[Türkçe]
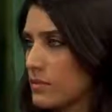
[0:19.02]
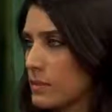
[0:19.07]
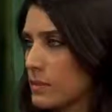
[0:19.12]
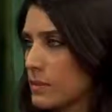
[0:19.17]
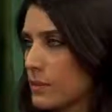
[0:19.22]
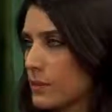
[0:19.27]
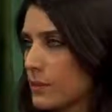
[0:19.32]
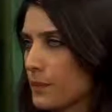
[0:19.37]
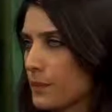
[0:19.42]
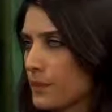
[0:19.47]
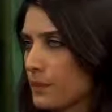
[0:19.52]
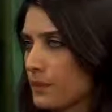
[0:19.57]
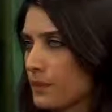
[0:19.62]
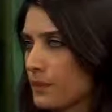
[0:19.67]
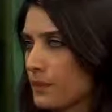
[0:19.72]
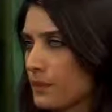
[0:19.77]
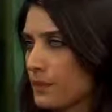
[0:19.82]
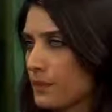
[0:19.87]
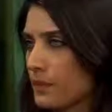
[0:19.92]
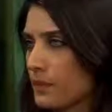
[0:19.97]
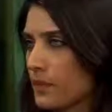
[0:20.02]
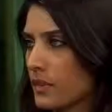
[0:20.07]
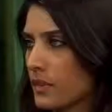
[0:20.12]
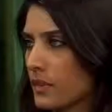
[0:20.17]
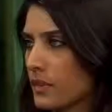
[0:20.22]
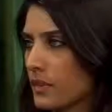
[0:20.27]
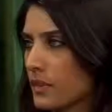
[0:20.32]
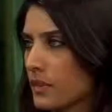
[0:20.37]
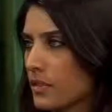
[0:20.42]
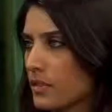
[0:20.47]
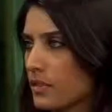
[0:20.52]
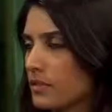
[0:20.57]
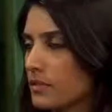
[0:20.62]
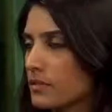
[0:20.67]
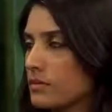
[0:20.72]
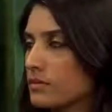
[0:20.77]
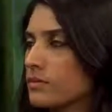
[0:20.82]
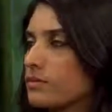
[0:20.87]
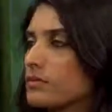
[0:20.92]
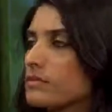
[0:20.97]
Münafık mutlaka Allah ile
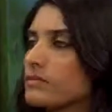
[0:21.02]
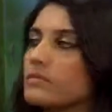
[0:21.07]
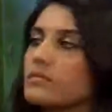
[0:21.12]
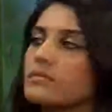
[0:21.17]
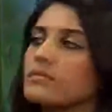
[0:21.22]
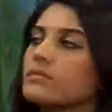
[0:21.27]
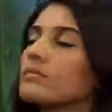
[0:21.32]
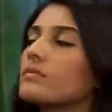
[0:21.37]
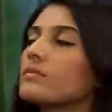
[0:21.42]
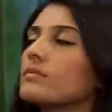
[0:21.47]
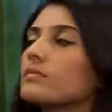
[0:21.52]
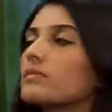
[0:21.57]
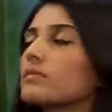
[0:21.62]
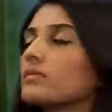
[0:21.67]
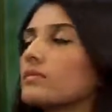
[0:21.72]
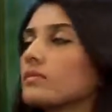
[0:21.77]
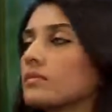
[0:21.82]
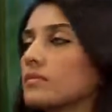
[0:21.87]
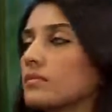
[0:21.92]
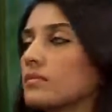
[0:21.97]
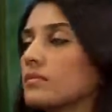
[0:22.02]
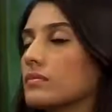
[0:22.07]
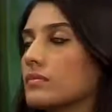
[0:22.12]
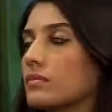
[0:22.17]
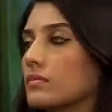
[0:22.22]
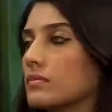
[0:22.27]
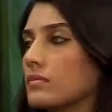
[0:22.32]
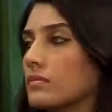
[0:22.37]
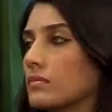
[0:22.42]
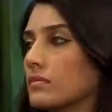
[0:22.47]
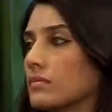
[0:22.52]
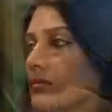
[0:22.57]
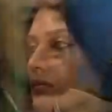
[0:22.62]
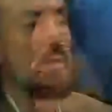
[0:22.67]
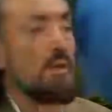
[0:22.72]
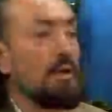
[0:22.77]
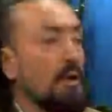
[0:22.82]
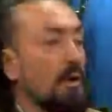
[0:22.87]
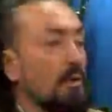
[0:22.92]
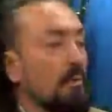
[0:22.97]
aldatmaya çalışır. Yani Müslümanları dağıtmak isterken
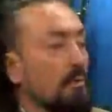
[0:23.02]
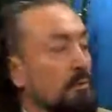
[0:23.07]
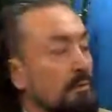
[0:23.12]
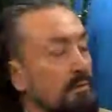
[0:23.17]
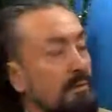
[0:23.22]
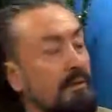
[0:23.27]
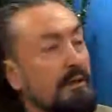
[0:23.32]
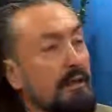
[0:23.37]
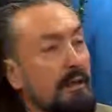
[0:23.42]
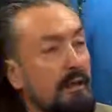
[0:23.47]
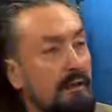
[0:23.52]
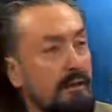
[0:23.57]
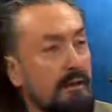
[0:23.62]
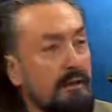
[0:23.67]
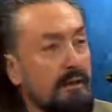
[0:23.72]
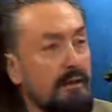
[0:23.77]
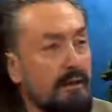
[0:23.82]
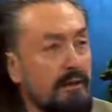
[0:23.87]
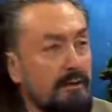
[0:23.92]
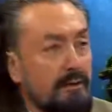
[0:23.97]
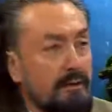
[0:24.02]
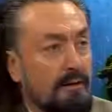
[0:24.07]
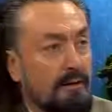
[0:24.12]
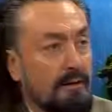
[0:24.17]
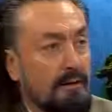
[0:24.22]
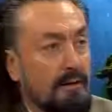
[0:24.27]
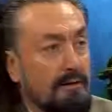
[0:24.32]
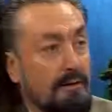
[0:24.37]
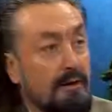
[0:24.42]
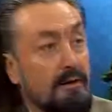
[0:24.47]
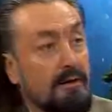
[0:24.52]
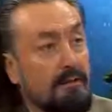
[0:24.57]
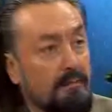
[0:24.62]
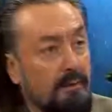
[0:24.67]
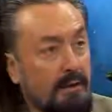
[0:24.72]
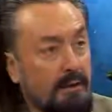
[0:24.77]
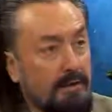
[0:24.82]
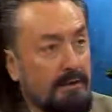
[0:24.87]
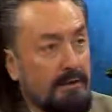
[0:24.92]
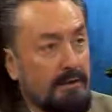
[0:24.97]
mutlaka Allah ile aldatarak
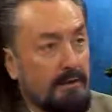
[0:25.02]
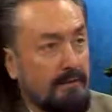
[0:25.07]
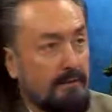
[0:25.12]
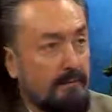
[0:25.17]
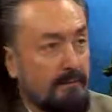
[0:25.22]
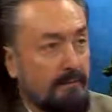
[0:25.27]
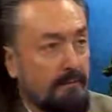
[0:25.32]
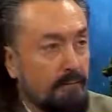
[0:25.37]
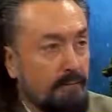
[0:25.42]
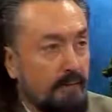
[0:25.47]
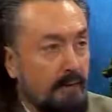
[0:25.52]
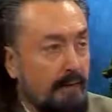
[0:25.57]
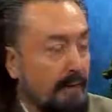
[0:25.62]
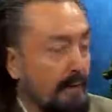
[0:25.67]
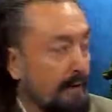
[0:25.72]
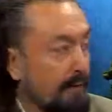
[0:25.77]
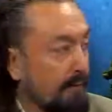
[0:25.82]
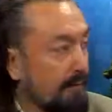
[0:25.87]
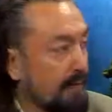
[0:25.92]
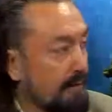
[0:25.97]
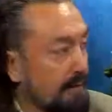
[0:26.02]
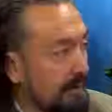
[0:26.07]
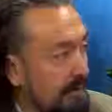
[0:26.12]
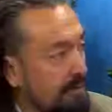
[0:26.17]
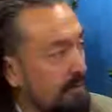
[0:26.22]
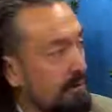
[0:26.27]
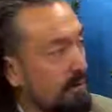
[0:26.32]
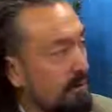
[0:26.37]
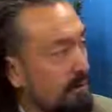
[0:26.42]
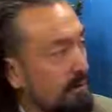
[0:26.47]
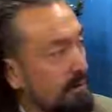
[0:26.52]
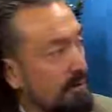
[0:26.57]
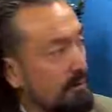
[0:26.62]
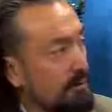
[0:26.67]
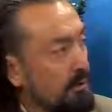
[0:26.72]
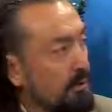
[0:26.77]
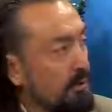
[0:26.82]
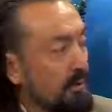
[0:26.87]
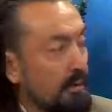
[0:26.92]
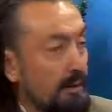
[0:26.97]
dağıtmak ister. Evet hocam. Ve kendi de
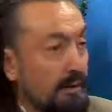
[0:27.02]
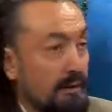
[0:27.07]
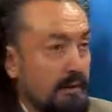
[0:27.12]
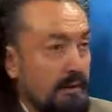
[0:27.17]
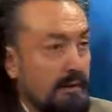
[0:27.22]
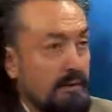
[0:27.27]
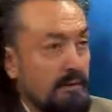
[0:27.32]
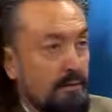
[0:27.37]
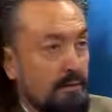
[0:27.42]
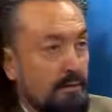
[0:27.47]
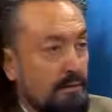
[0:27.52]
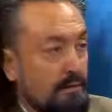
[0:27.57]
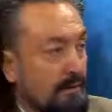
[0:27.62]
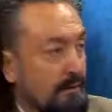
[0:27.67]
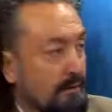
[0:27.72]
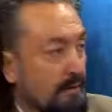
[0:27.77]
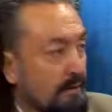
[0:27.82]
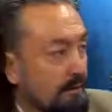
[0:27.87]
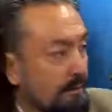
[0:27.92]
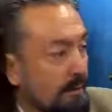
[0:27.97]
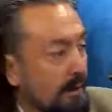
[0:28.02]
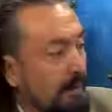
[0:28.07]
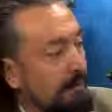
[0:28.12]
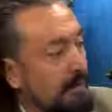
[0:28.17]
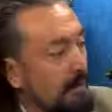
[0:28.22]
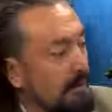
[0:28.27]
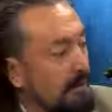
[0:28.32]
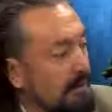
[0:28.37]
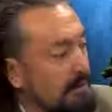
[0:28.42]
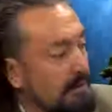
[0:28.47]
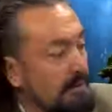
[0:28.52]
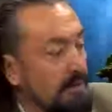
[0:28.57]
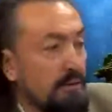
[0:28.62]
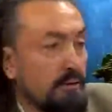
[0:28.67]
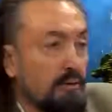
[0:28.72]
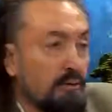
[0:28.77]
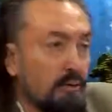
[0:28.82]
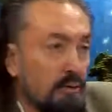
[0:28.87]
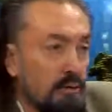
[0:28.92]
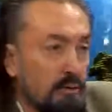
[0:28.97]
örnek olarak kendini göstererek bak ben nasıl
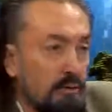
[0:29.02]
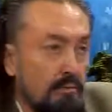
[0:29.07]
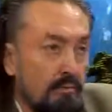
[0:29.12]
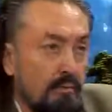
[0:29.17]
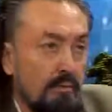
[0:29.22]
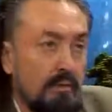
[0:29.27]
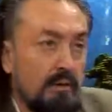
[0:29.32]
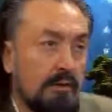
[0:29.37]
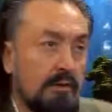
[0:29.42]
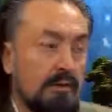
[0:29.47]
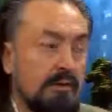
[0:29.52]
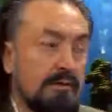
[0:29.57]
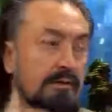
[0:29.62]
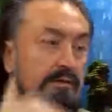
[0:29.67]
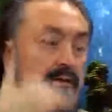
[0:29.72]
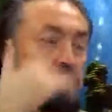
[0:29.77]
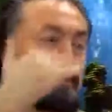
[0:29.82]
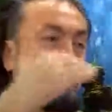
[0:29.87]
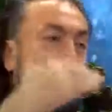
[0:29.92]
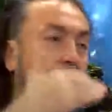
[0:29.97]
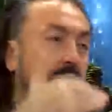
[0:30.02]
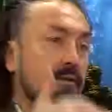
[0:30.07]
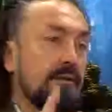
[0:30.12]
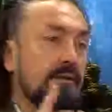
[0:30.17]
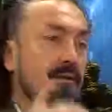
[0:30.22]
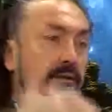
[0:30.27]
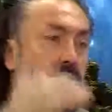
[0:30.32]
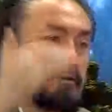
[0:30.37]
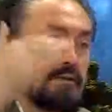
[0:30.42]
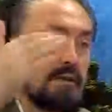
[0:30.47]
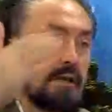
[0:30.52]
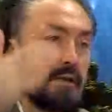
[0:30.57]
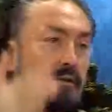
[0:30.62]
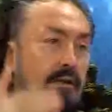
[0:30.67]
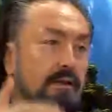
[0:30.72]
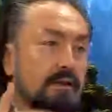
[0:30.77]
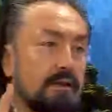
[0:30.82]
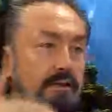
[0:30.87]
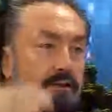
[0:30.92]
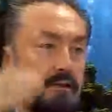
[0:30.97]
gidiyorum. Siz de gidin,
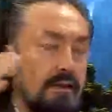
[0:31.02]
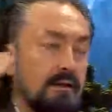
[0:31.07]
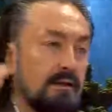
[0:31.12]
sen de git, evet.